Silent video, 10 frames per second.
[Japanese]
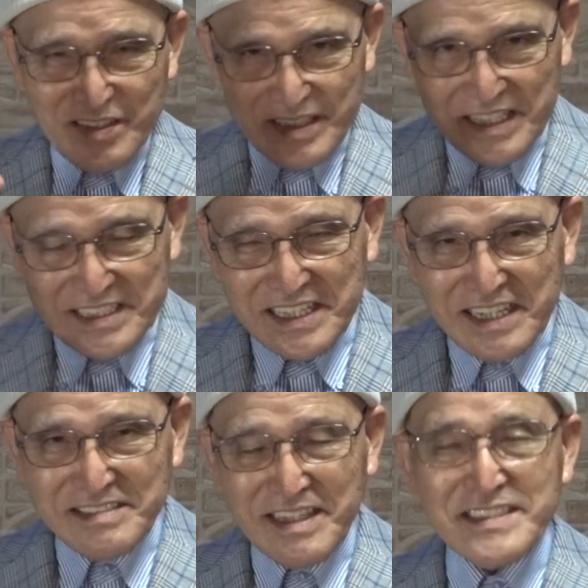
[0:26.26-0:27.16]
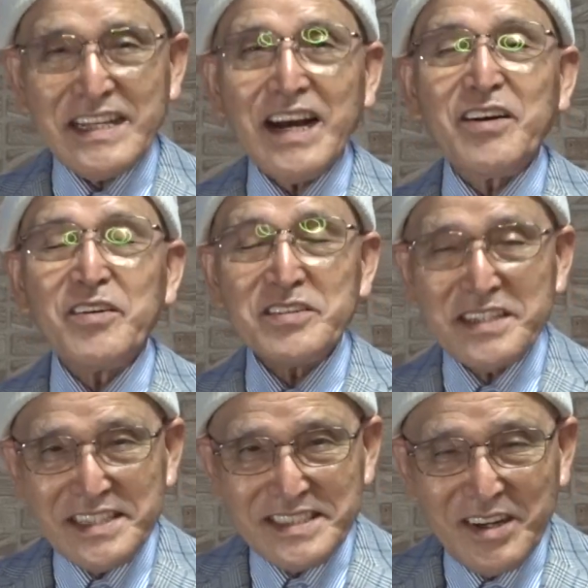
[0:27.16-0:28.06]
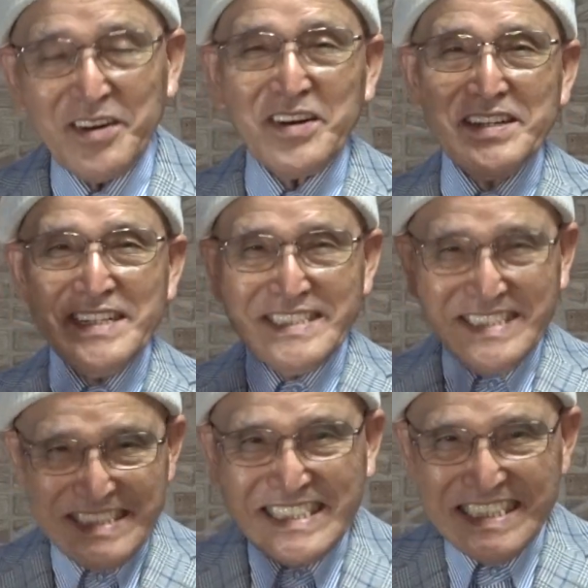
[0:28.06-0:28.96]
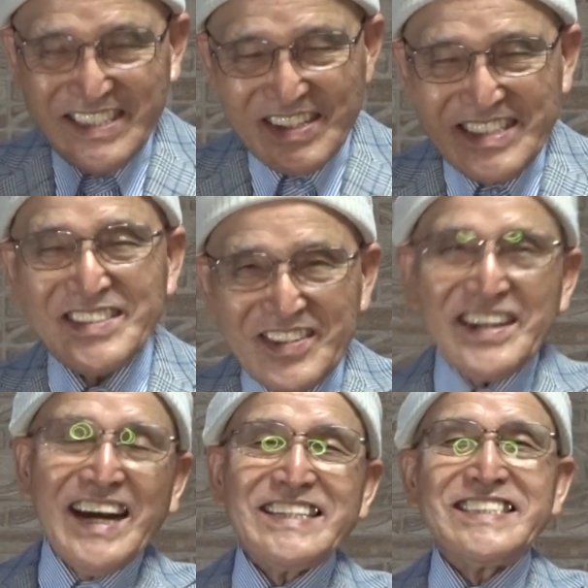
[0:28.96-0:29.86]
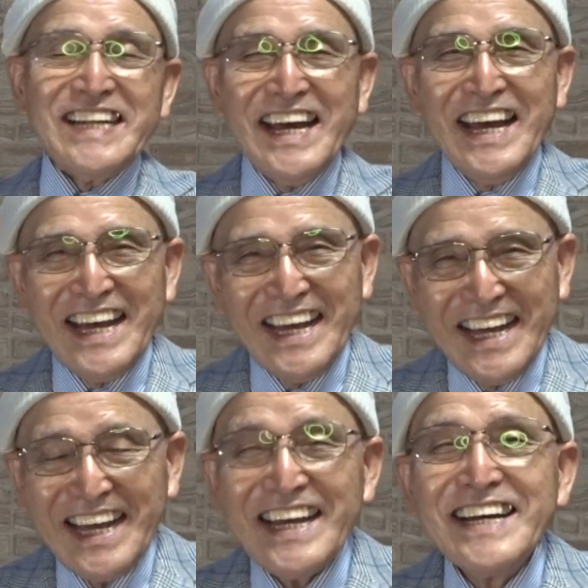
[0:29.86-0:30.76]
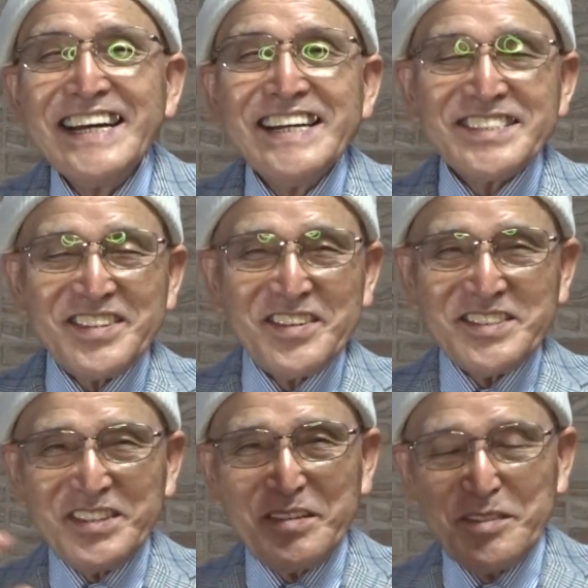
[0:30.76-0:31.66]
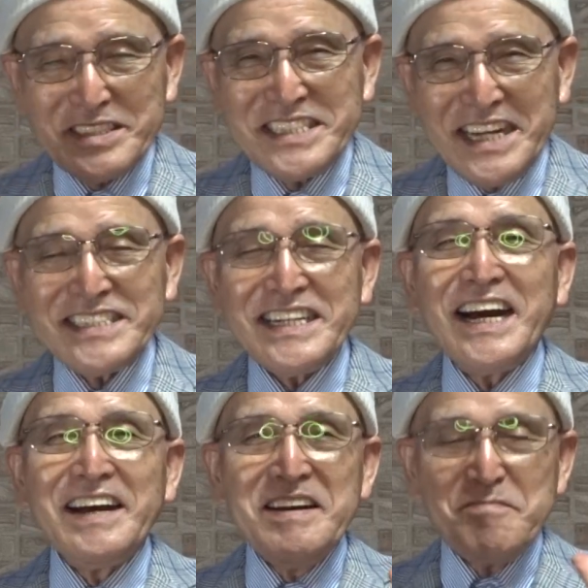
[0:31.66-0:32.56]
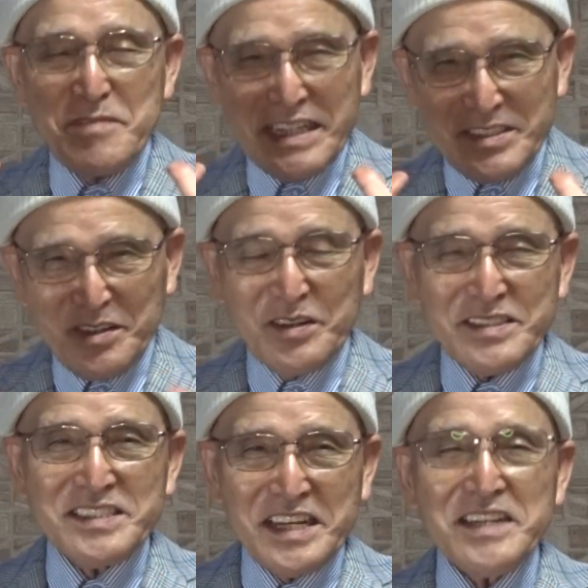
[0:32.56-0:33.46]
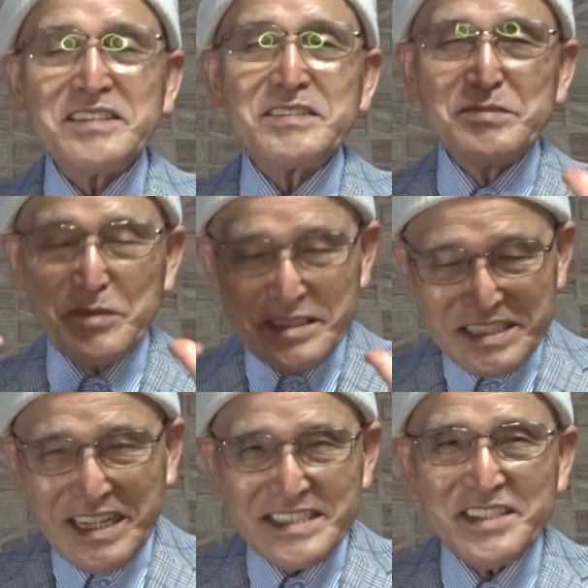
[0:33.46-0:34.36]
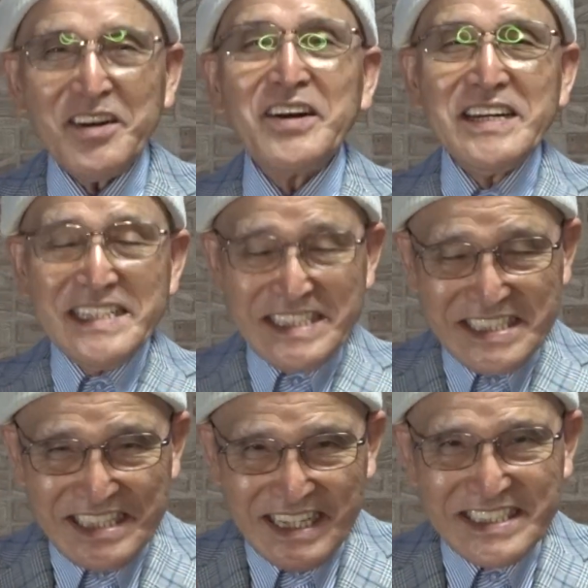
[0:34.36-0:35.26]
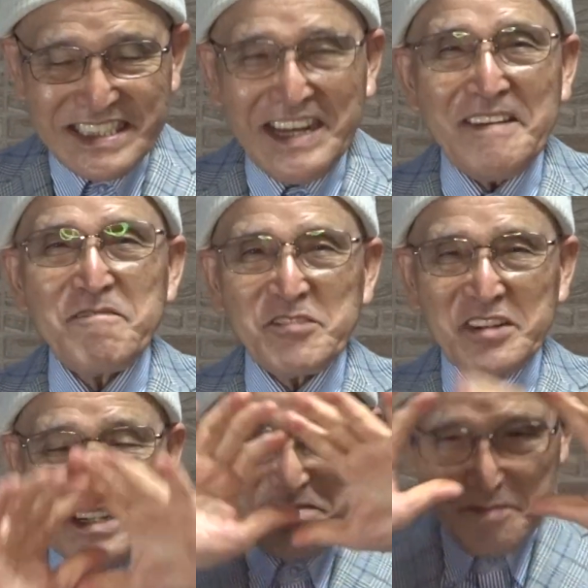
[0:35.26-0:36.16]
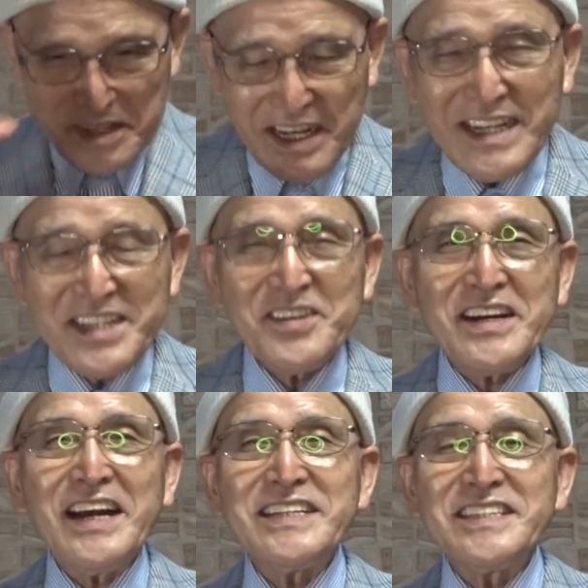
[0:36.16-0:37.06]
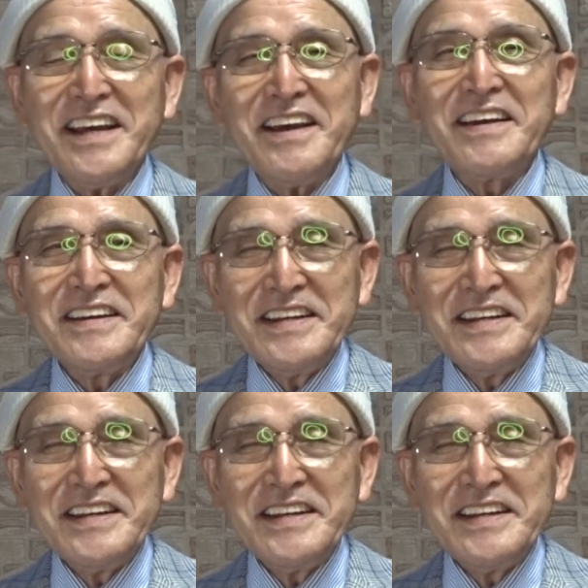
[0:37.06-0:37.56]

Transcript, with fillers: 元気なくなった高齢者を揺り動かしてその人の持ち味がまだ残っている持ち味を引き出して、それに磨きをかいて、